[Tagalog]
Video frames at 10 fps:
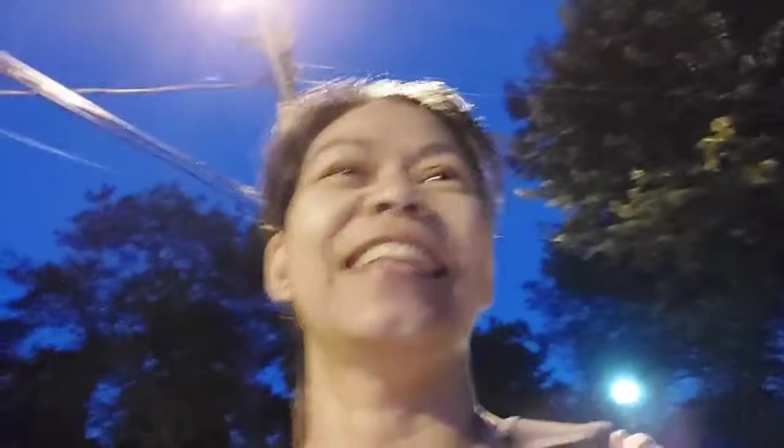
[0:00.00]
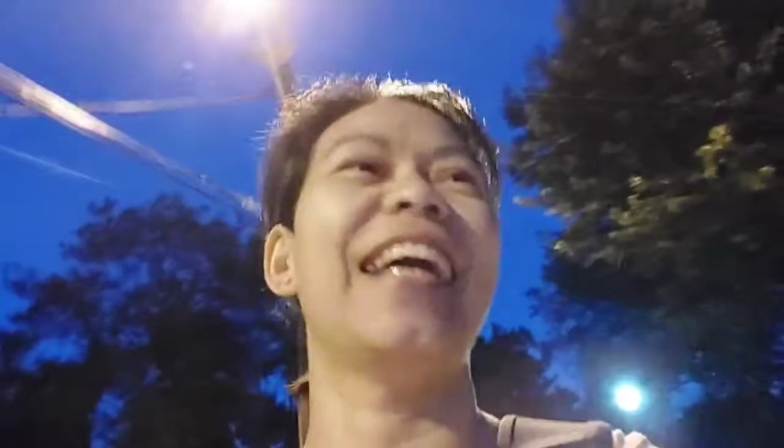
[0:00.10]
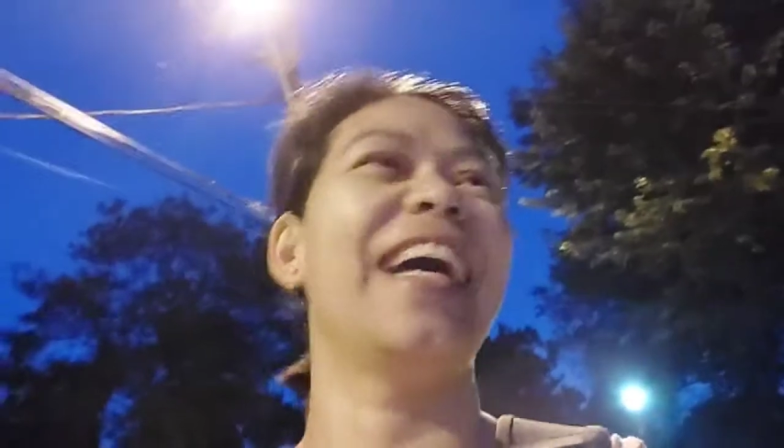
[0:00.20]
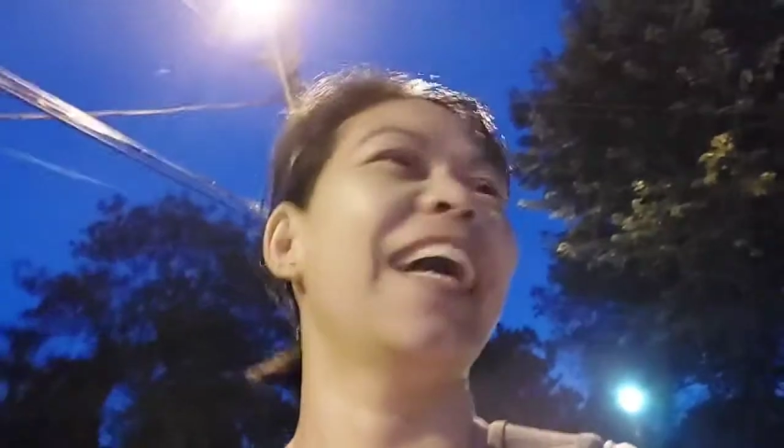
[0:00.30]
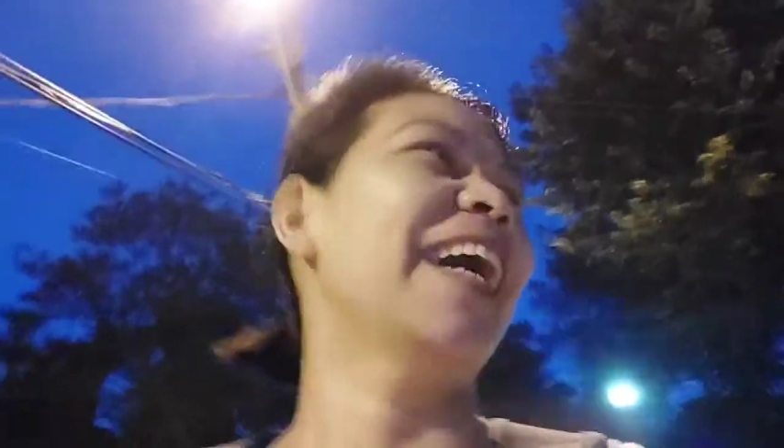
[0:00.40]

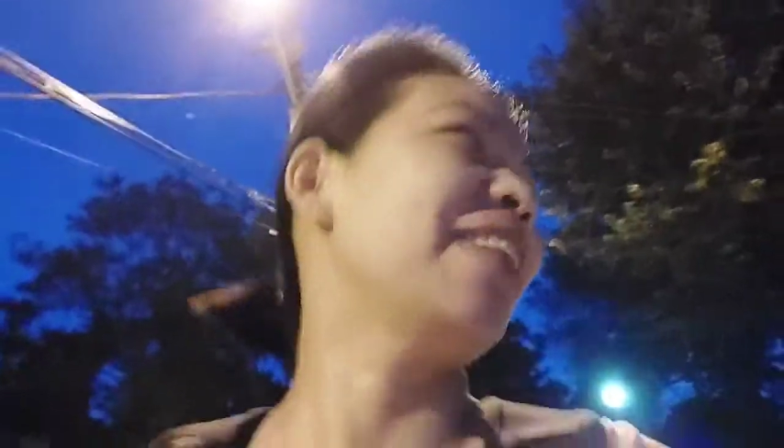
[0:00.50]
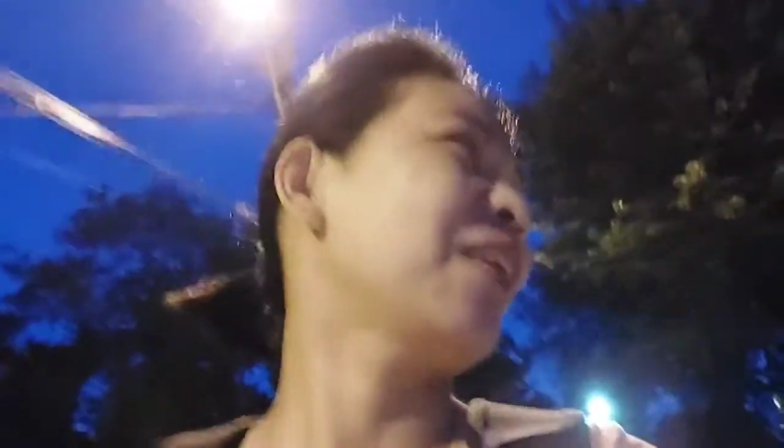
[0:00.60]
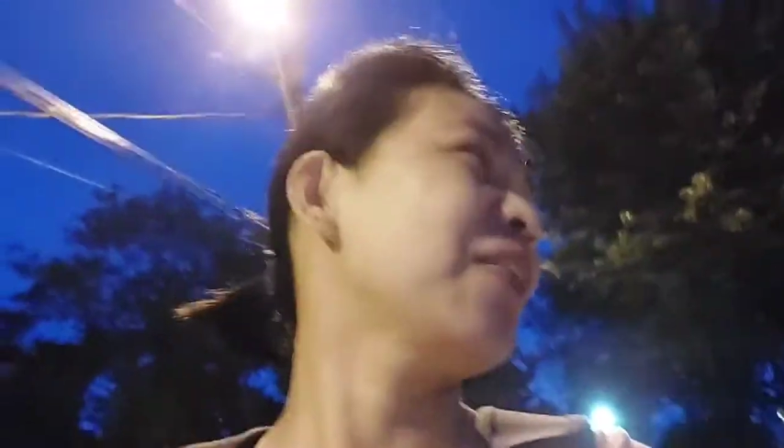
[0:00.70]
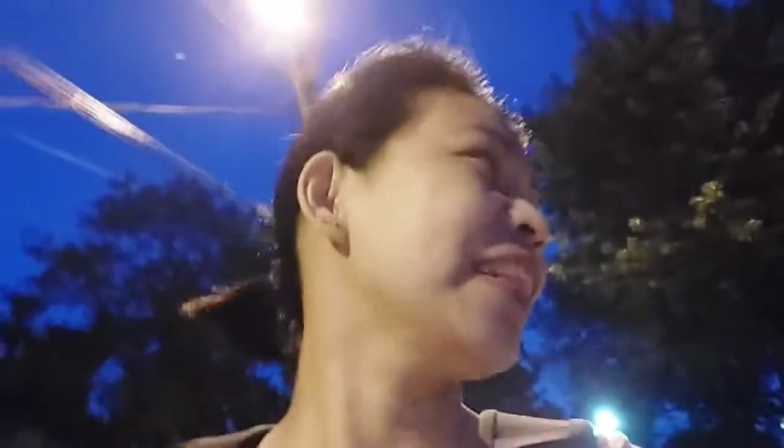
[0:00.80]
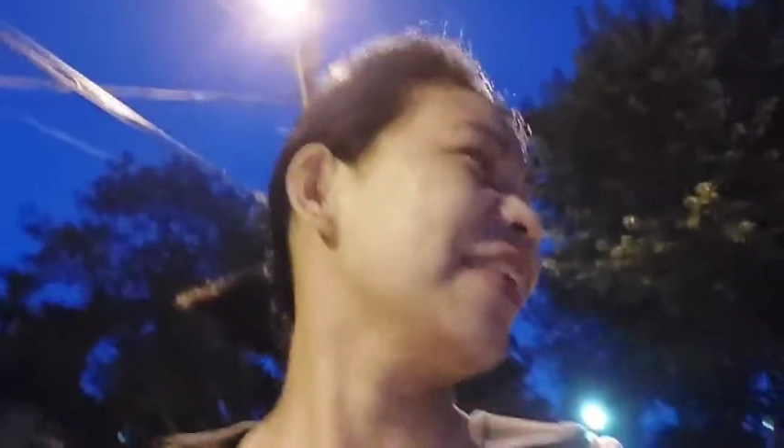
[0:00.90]
Hindi, ano
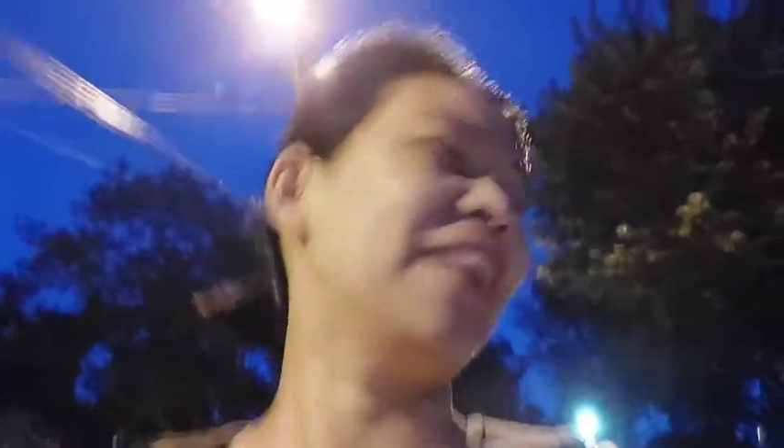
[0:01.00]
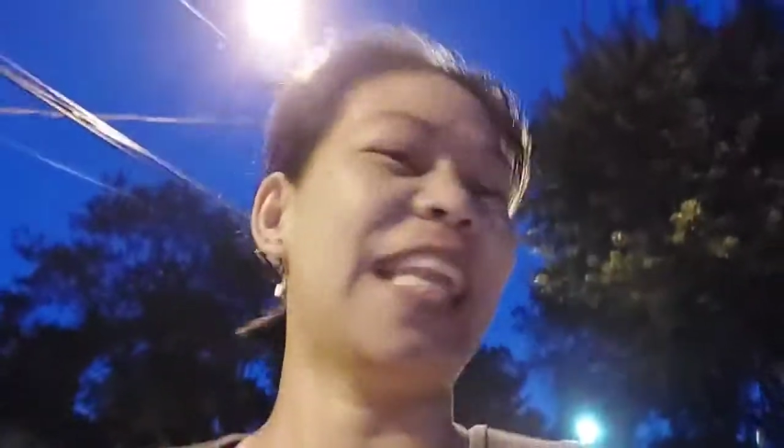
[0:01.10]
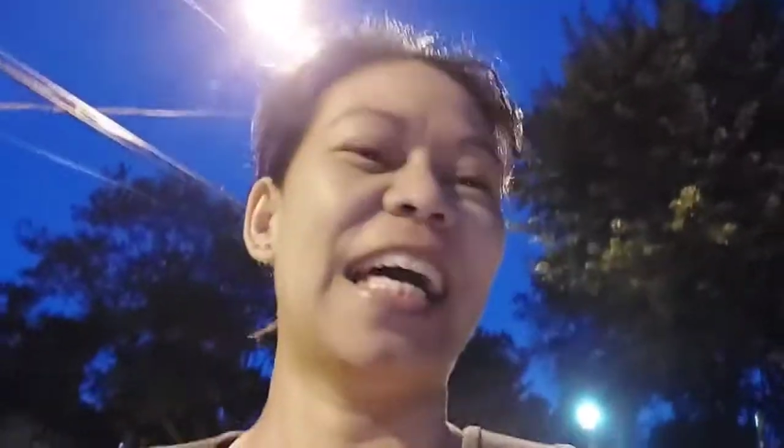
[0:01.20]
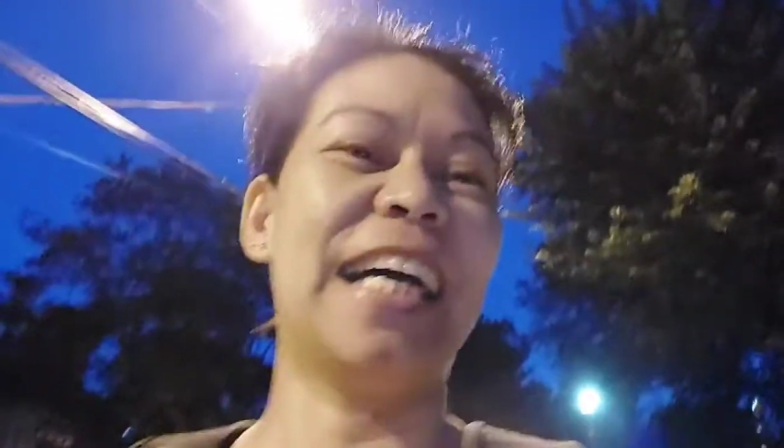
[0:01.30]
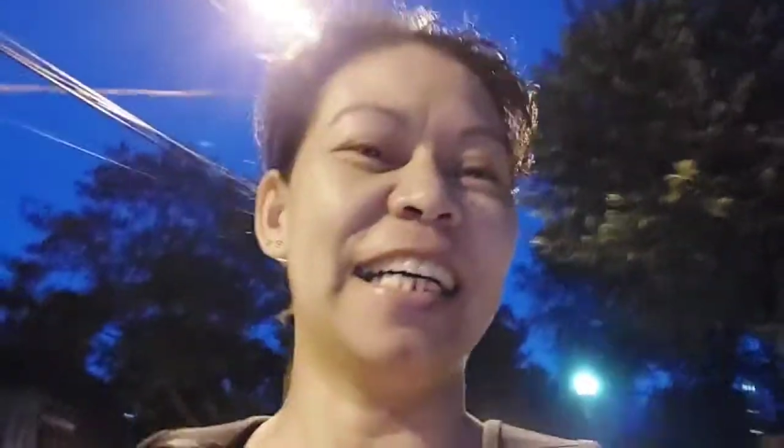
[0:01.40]
pa patawa
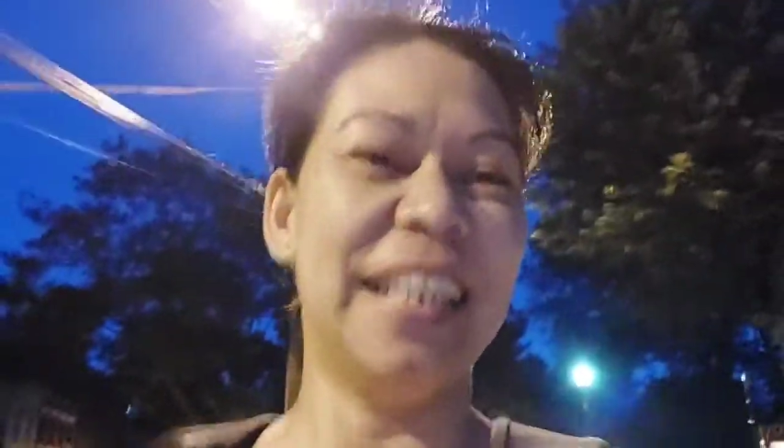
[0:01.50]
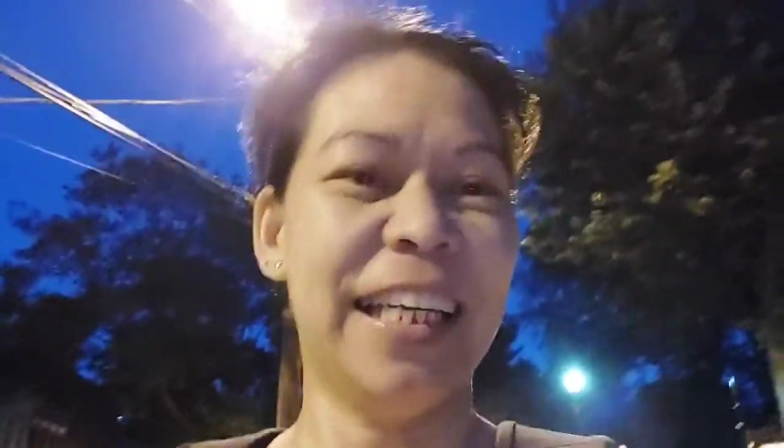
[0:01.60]
lang.